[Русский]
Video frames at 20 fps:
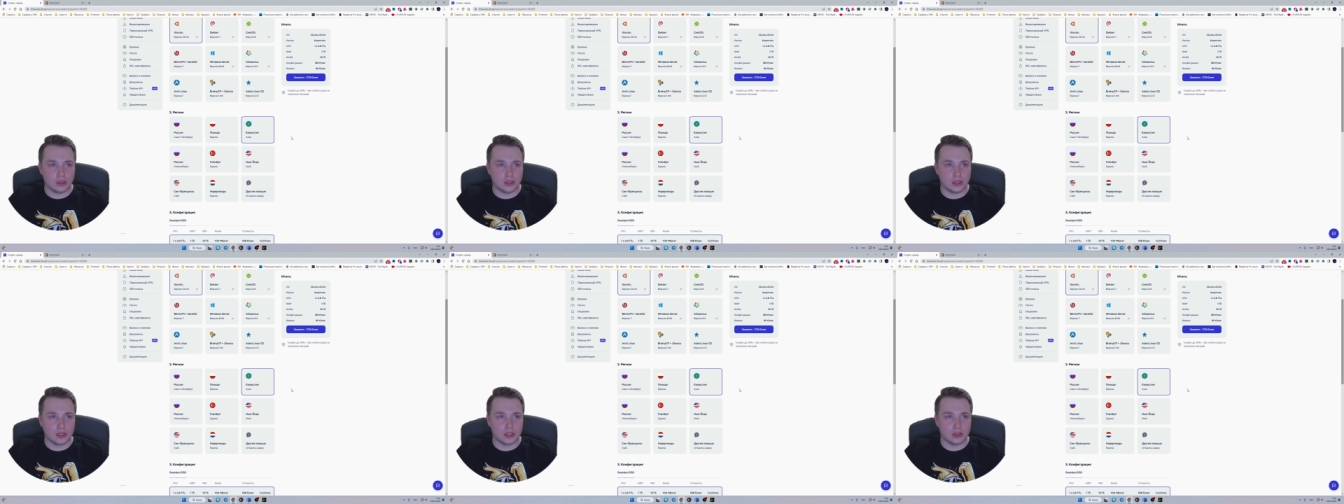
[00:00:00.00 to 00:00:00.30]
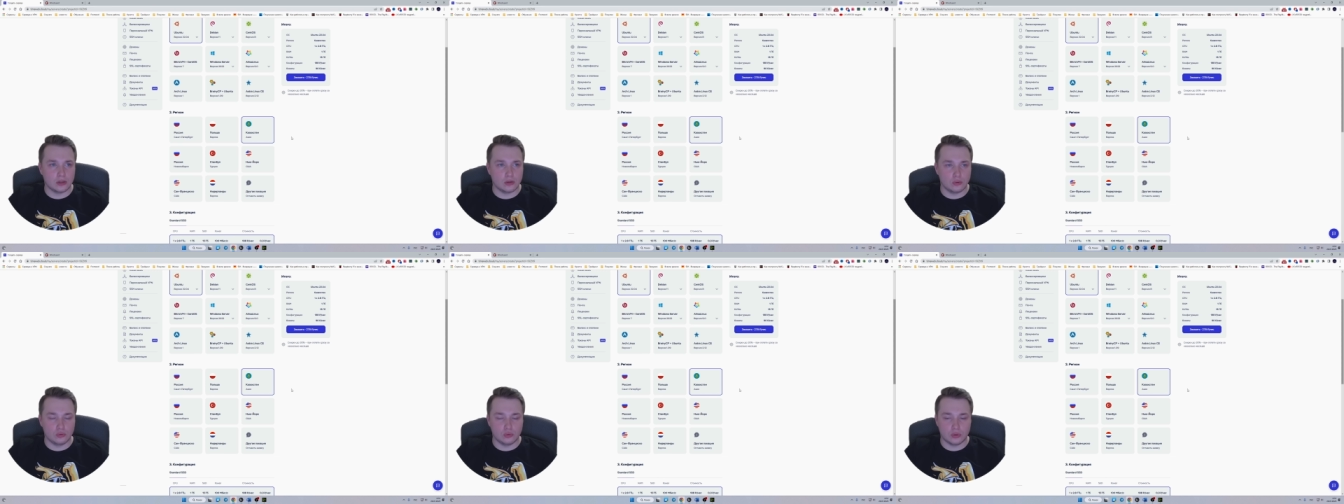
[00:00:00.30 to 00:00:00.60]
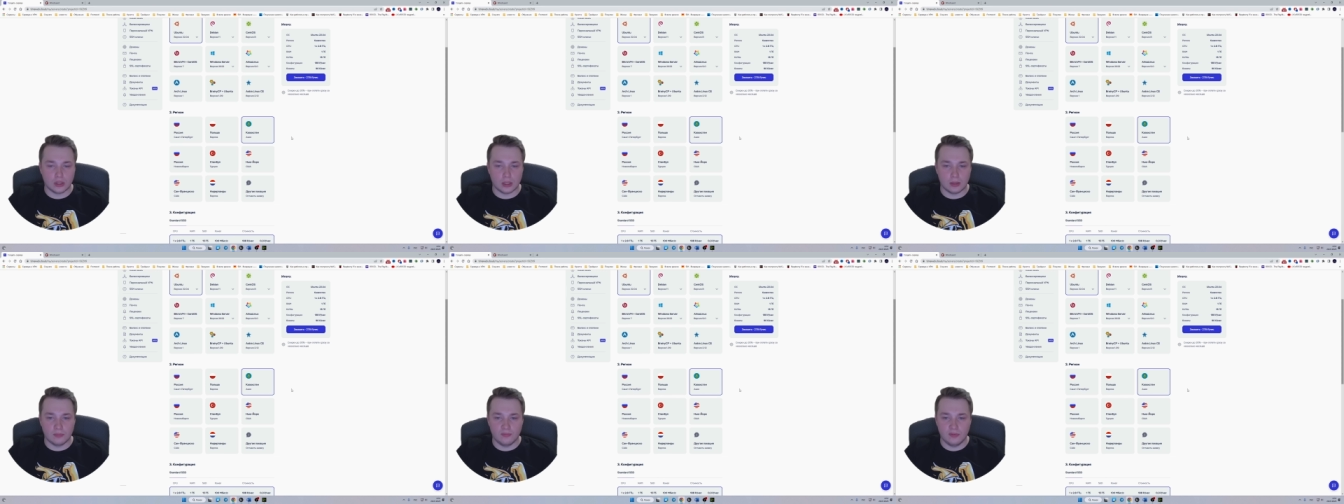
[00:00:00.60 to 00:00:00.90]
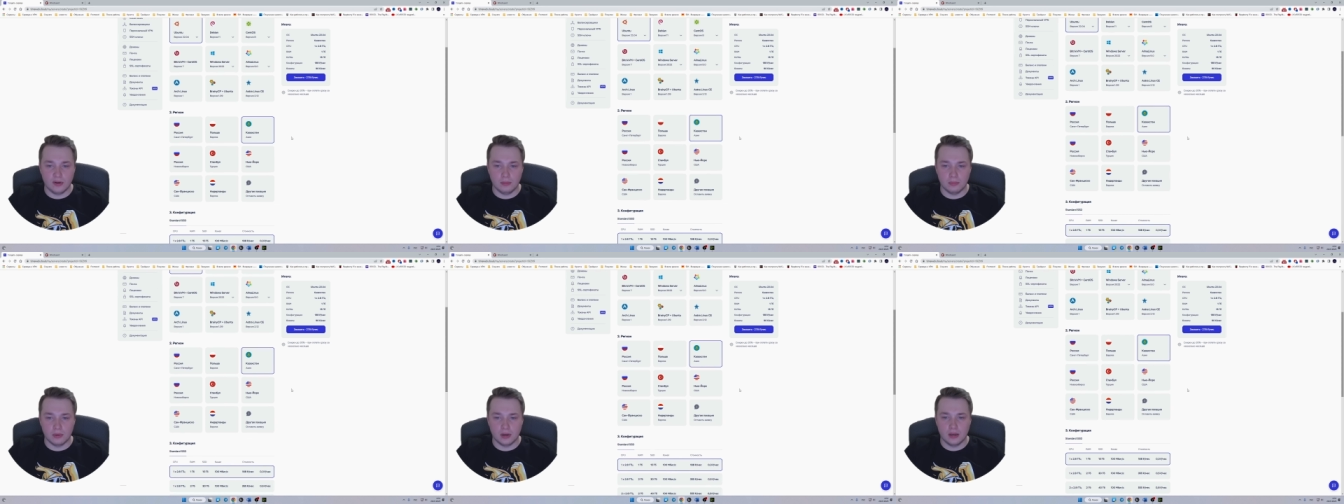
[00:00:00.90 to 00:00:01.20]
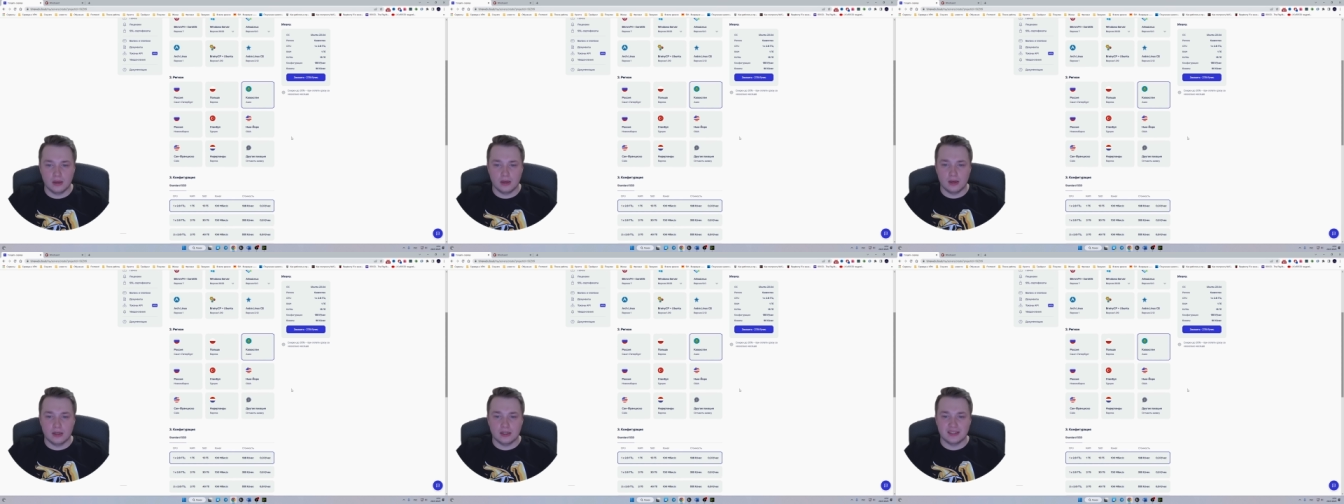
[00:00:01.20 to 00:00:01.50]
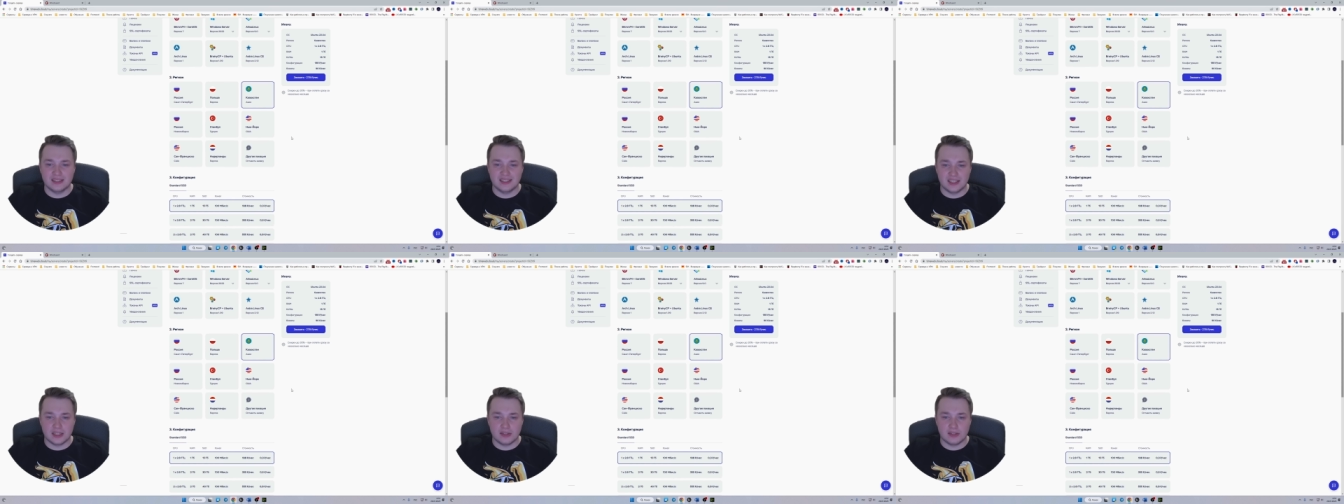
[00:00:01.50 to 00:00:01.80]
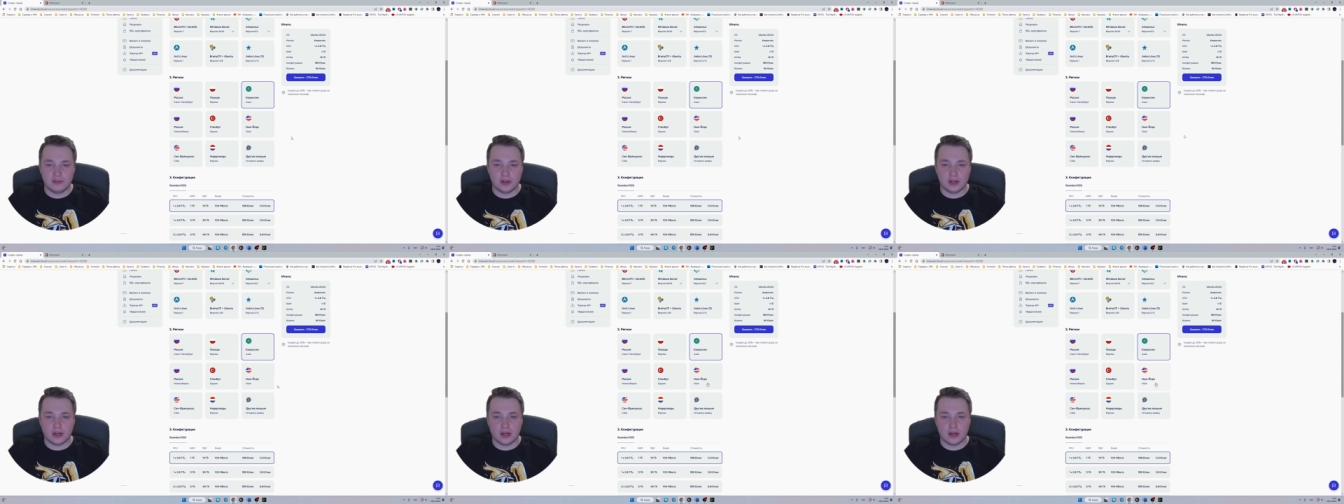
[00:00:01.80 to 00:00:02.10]
конкретно у TimeWeb
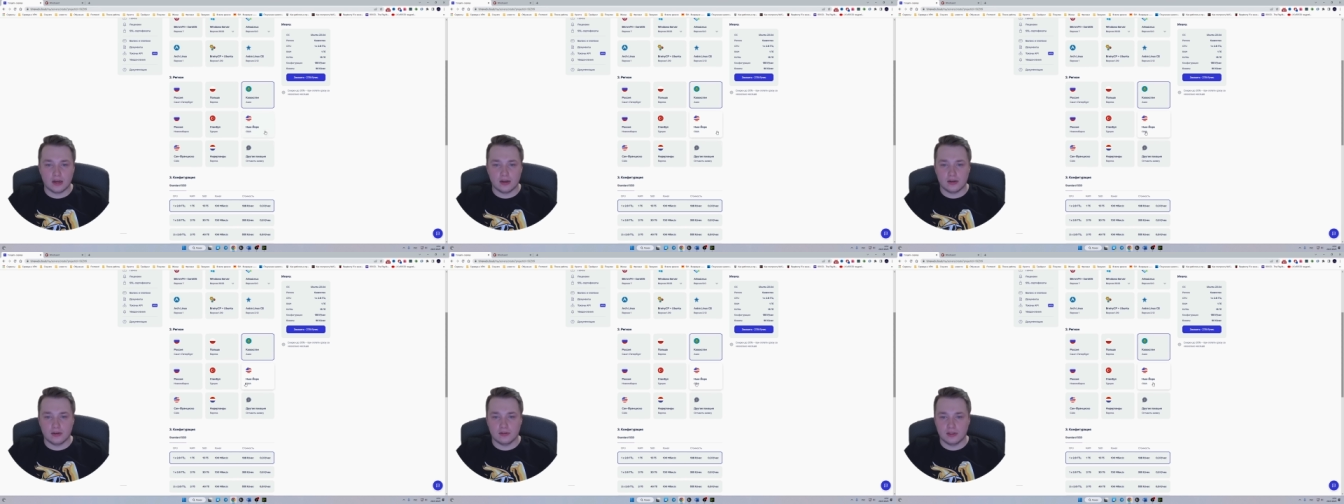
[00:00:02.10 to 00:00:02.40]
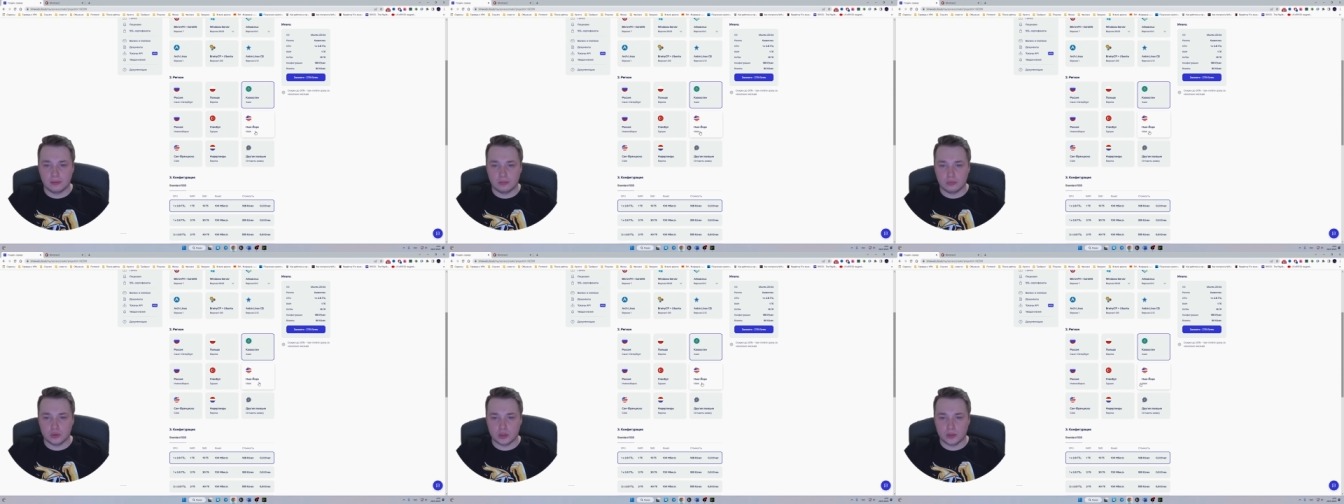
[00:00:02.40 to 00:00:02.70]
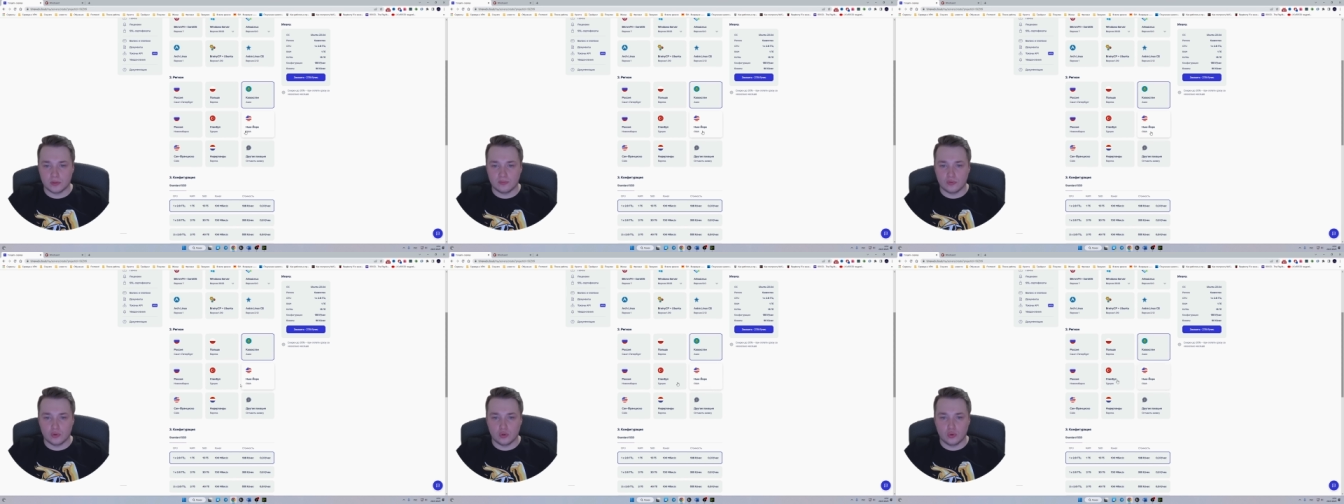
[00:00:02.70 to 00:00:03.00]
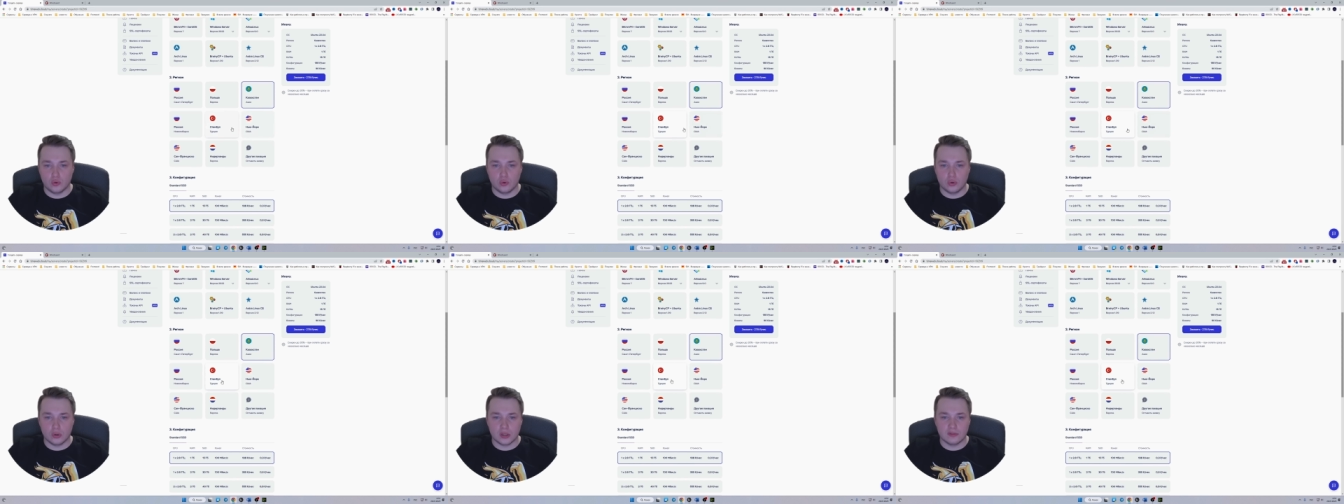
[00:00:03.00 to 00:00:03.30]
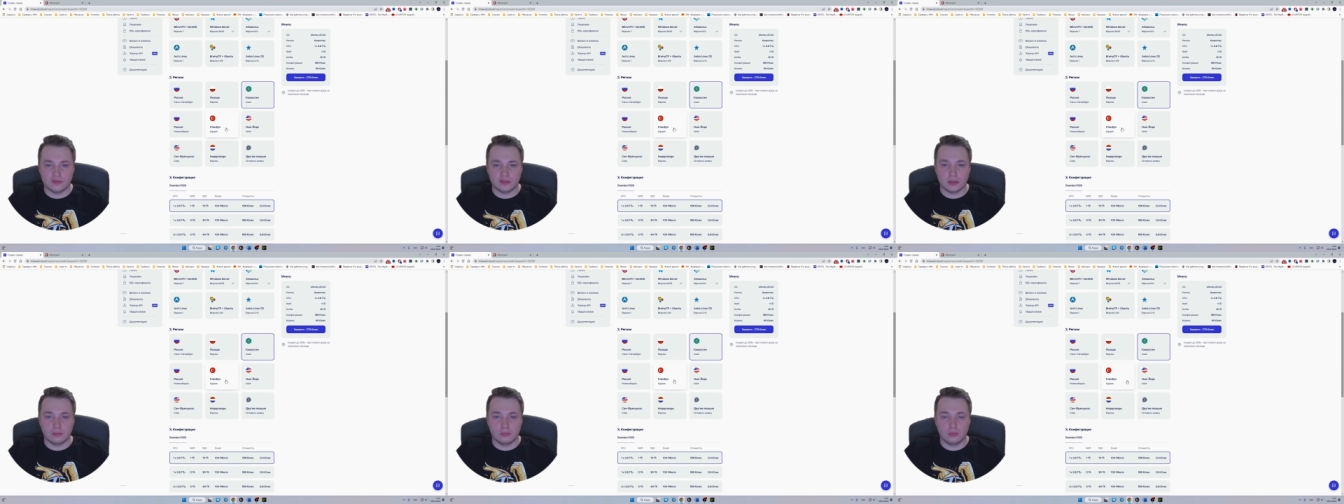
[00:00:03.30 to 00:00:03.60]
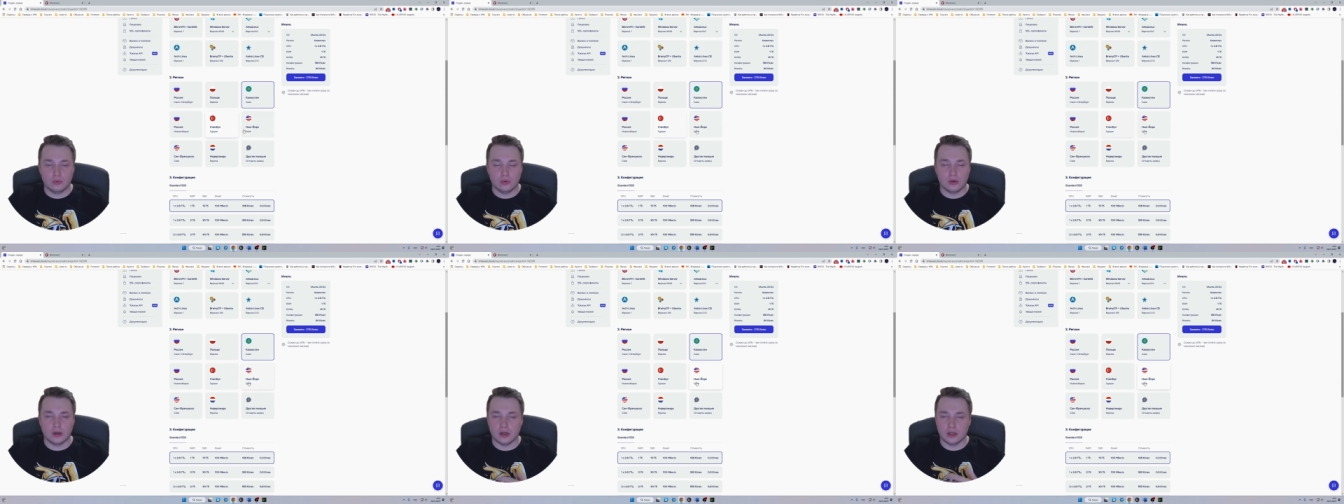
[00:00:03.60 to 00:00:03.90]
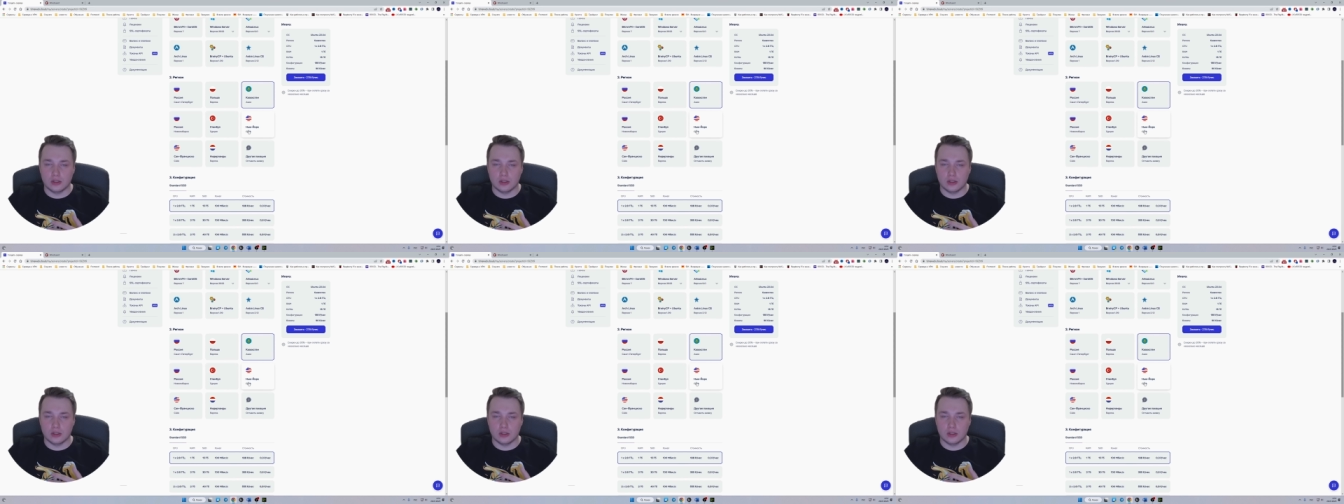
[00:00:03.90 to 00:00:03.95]
сервера, допустим, в Нью-Йорке, в Стамбуле,